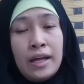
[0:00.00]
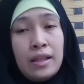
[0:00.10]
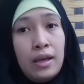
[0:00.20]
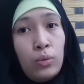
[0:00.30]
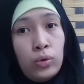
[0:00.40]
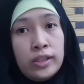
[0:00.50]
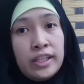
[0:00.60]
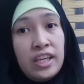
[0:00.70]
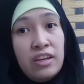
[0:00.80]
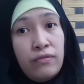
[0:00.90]
they
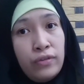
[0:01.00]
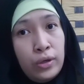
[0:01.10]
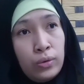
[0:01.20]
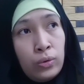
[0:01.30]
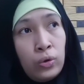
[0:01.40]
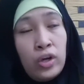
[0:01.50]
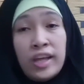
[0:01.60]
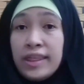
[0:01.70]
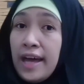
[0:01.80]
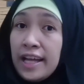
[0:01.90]
won't give you
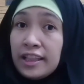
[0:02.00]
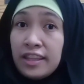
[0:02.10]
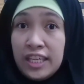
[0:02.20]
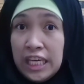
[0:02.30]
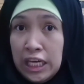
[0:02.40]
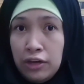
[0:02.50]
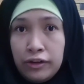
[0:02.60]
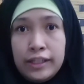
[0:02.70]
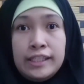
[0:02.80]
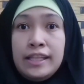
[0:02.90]
that
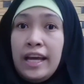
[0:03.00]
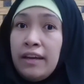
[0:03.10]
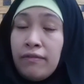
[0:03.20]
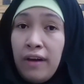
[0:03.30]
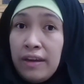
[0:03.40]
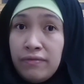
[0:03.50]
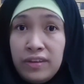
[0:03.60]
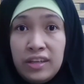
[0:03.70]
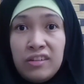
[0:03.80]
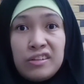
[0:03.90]
years, like 5
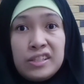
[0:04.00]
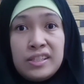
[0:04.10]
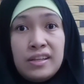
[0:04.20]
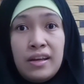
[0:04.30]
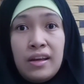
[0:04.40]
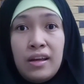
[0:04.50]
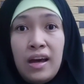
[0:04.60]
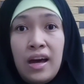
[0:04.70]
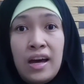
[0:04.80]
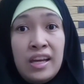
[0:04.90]
years,
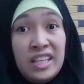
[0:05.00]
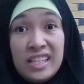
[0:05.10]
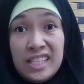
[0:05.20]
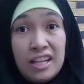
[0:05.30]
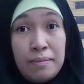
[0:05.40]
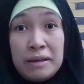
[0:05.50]
uh, hindi sila